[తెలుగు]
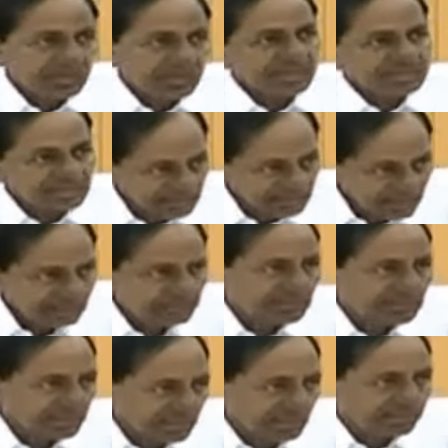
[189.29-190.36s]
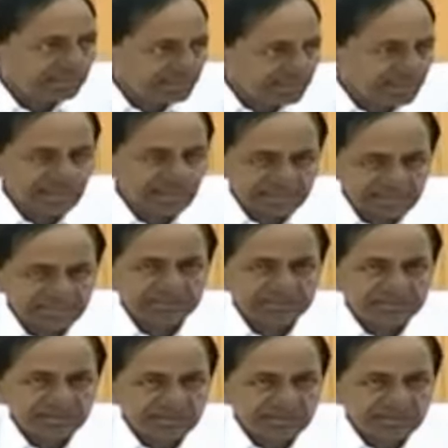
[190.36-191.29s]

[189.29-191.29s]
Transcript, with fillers: ఒకేసారి ఏక మొత్తం కాకపోయినా కనీసం